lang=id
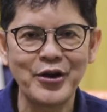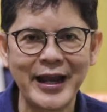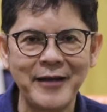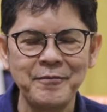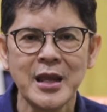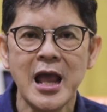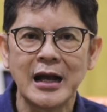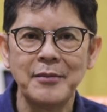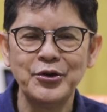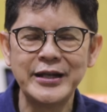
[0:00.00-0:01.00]
boleh.
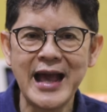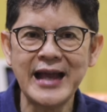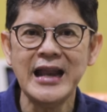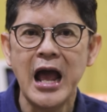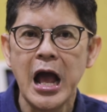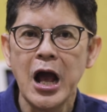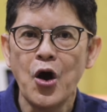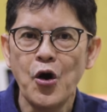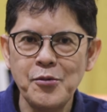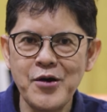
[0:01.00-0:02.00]
Kemudian
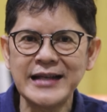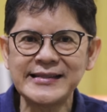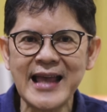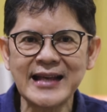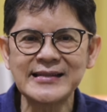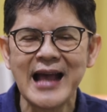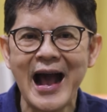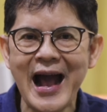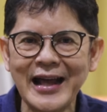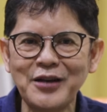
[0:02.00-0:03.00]
hubungan seks
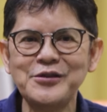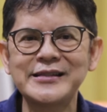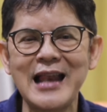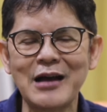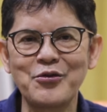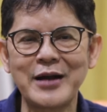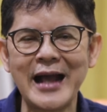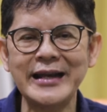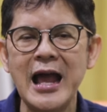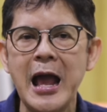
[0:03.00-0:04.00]
harus
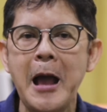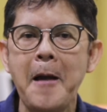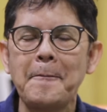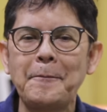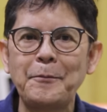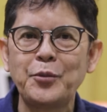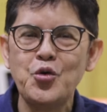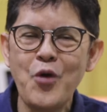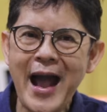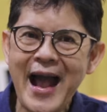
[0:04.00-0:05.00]
dilakukan
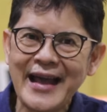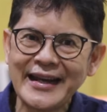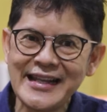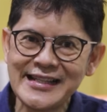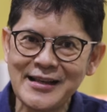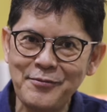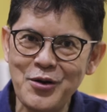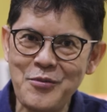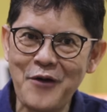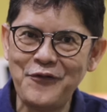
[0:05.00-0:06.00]
dua hari
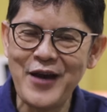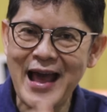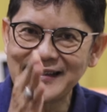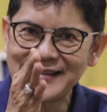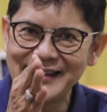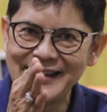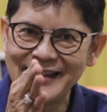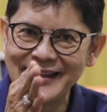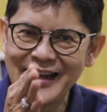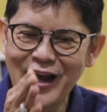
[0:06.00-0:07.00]
sebelum ovulasi.
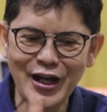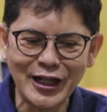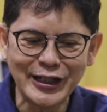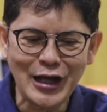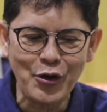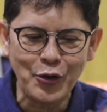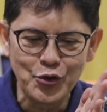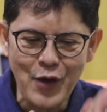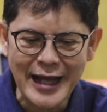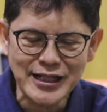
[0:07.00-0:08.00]
Ya, karena ketika
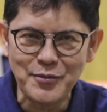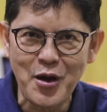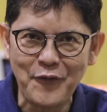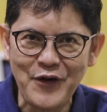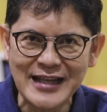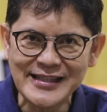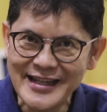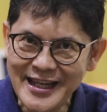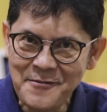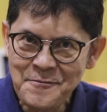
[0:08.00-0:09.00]
dua hari sebelum ovulasi
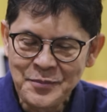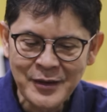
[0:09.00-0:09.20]
nih